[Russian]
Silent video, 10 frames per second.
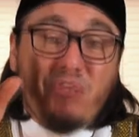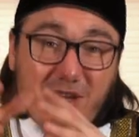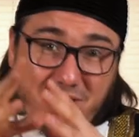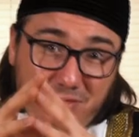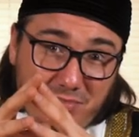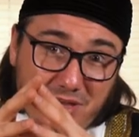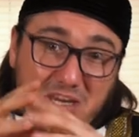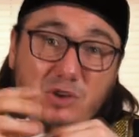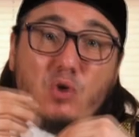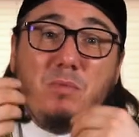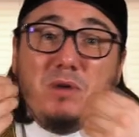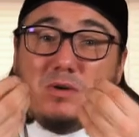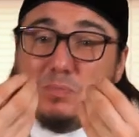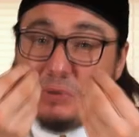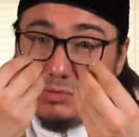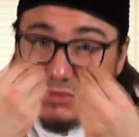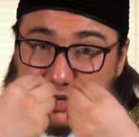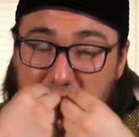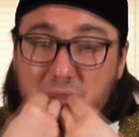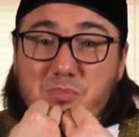таам». Они оба
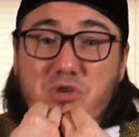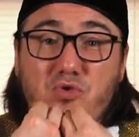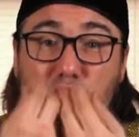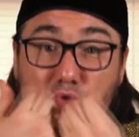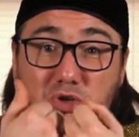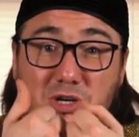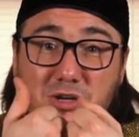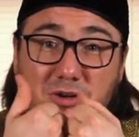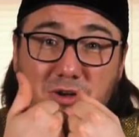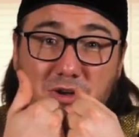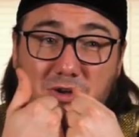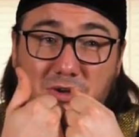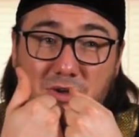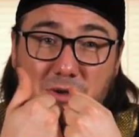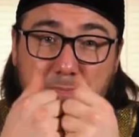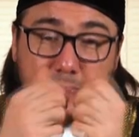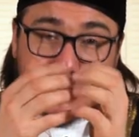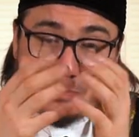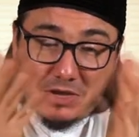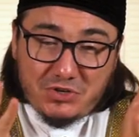применяли пищу, кушали.
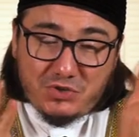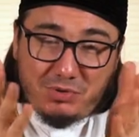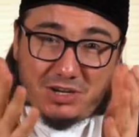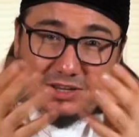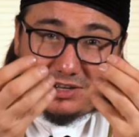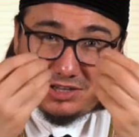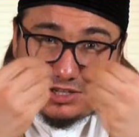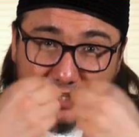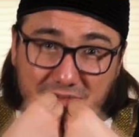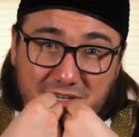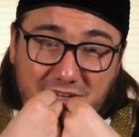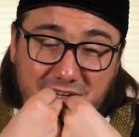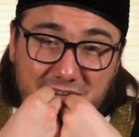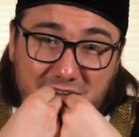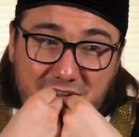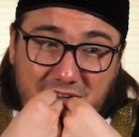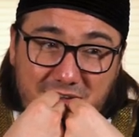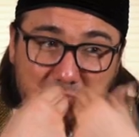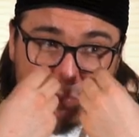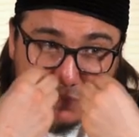Опять же, субханаллах, когда человек
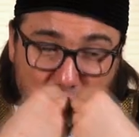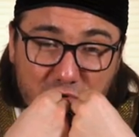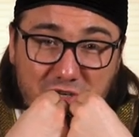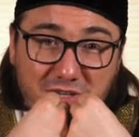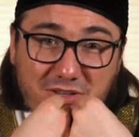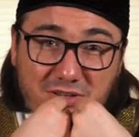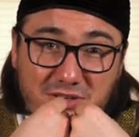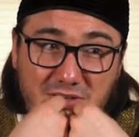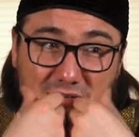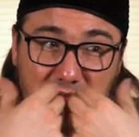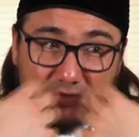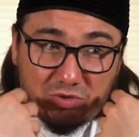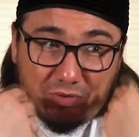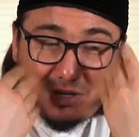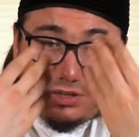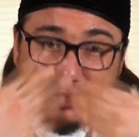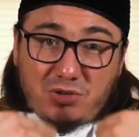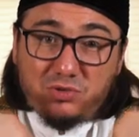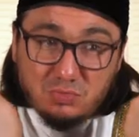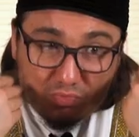кушает,
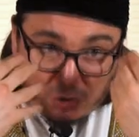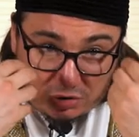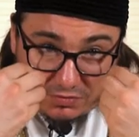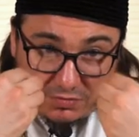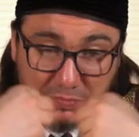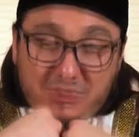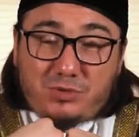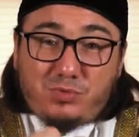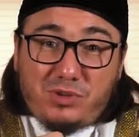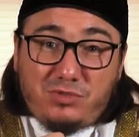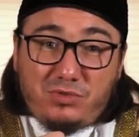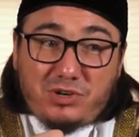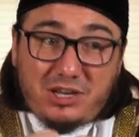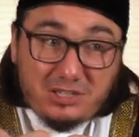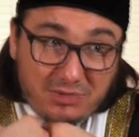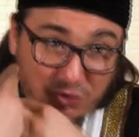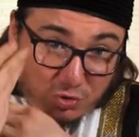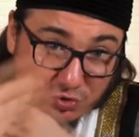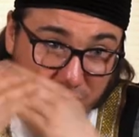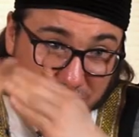субханаллах, то, что поступает в его организм,
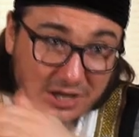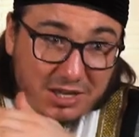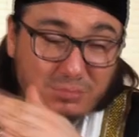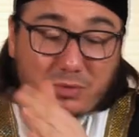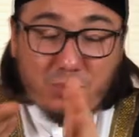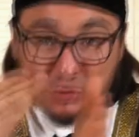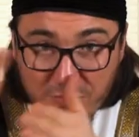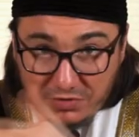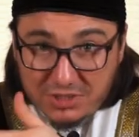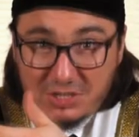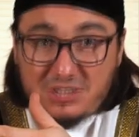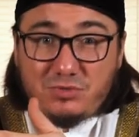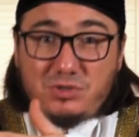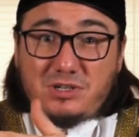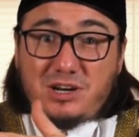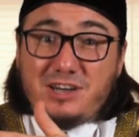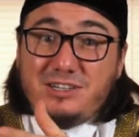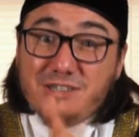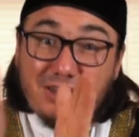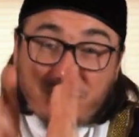оно должно каким-то путем выйти из него, из
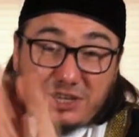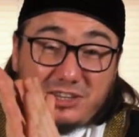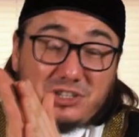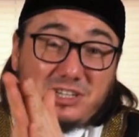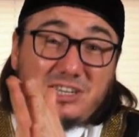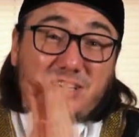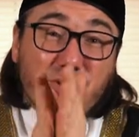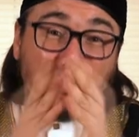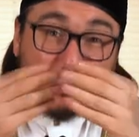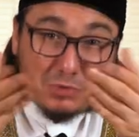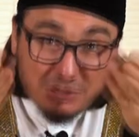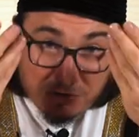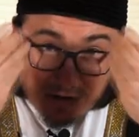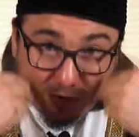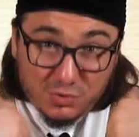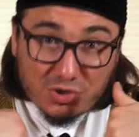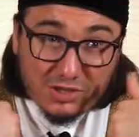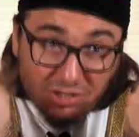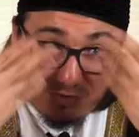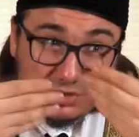организма. И вот этот человек, который после того, как
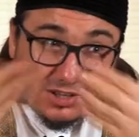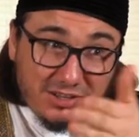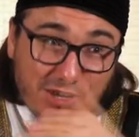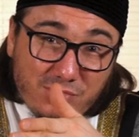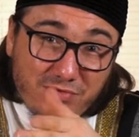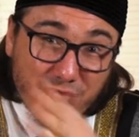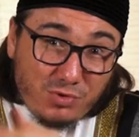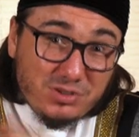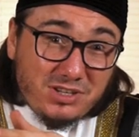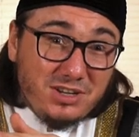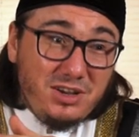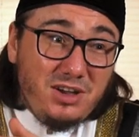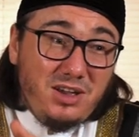кушает, из него эта еда выходит,